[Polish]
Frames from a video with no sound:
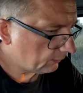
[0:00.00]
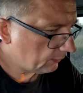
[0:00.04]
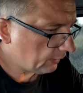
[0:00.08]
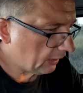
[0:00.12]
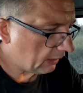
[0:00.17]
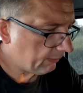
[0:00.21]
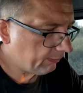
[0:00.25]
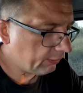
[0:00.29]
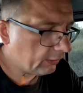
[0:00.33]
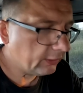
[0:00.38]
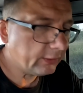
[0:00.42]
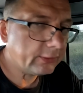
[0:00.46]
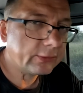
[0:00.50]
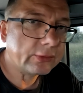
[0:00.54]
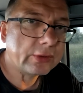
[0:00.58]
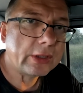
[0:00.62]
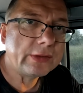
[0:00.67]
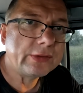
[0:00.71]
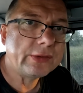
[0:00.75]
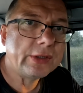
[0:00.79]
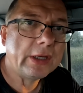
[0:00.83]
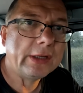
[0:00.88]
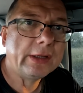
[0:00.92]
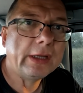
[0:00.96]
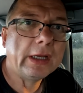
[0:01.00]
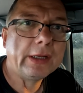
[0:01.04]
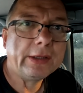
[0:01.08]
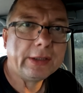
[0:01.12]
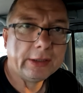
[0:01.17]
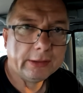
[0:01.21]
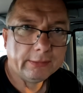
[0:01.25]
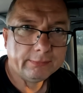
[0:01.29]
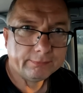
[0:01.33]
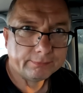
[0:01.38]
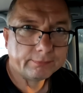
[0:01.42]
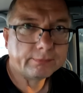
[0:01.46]
najprostsze
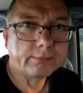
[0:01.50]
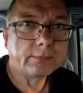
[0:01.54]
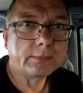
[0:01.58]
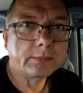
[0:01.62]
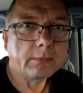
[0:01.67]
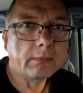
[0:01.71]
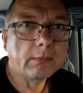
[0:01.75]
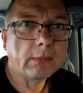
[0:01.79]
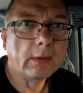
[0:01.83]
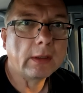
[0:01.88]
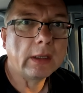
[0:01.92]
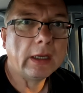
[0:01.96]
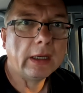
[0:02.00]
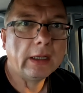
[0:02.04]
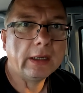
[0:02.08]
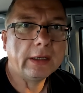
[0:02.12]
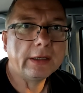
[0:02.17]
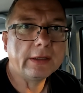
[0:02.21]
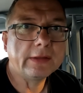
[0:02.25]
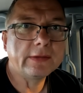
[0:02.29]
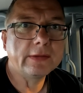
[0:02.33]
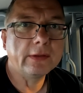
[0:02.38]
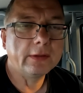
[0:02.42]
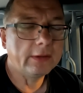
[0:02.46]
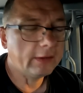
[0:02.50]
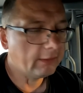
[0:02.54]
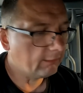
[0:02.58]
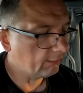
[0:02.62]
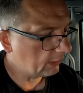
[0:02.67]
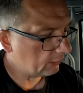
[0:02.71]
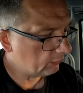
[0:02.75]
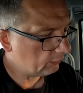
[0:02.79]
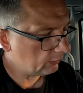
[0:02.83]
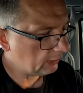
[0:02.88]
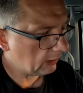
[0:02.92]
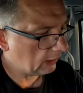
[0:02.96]
śniadanie, ale jedzone w
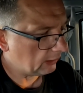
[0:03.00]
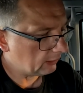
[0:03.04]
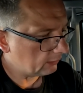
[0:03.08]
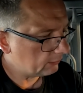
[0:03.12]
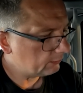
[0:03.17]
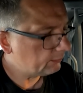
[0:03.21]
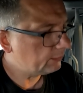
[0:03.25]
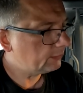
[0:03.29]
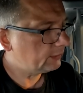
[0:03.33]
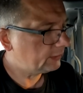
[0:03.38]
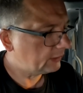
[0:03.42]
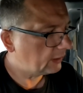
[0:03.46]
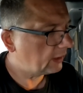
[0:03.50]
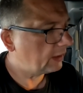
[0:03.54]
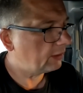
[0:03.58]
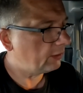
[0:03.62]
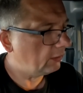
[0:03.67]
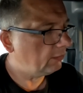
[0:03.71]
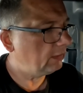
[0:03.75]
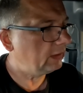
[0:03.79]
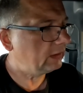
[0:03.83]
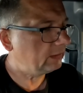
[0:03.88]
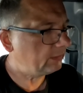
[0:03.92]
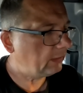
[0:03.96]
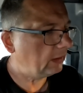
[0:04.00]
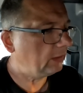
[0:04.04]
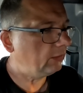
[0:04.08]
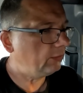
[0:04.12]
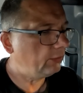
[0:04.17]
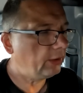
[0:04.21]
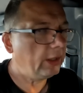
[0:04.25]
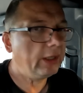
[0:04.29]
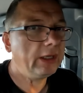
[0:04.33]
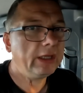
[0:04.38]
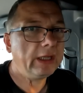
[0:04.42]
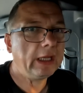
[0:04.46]
warunkach terenowych
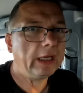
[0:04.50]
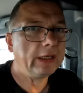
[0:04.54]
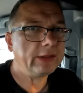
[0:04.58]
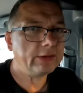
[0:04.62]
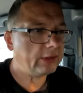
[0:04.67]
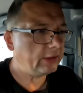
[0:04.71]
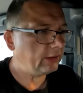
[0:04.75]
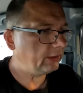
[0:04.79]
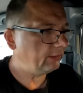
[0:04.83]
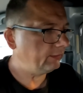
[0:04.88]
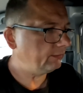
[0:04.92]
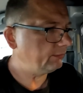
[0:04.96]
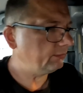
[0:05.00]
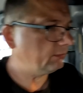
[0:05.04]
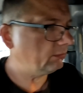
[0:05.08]
smakuje inaczej.